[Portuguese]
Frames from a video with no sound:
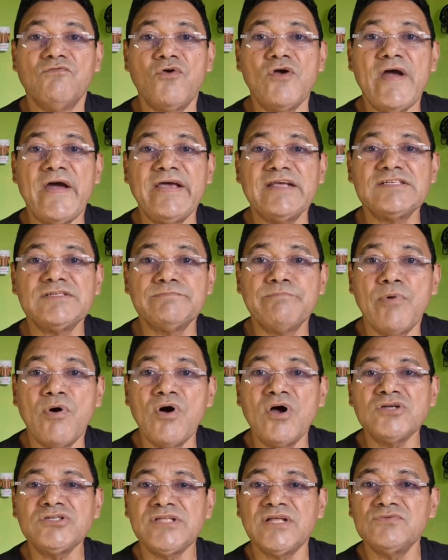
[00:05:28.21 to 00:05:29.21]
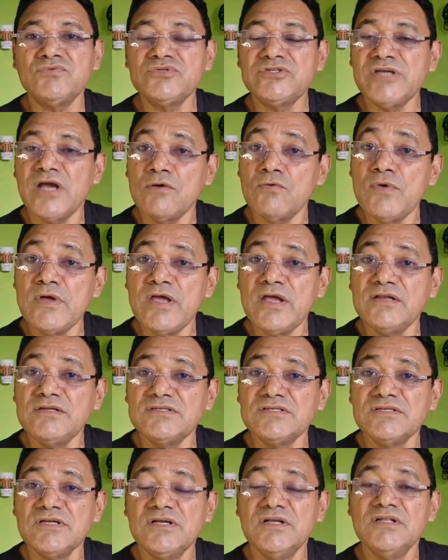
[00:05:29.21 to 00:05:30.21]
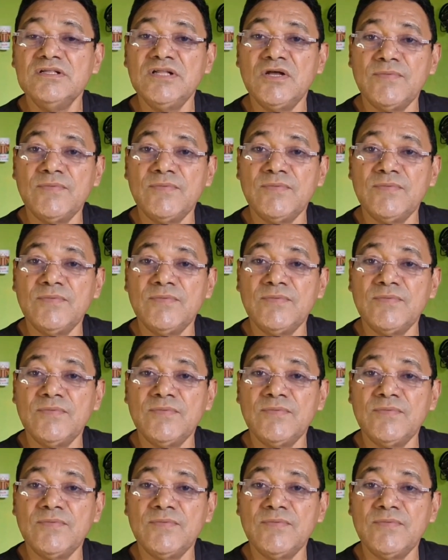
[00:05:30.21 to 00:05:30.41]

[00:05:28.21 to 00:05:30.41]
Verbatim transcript: Foi a resposta do Tiago Enes.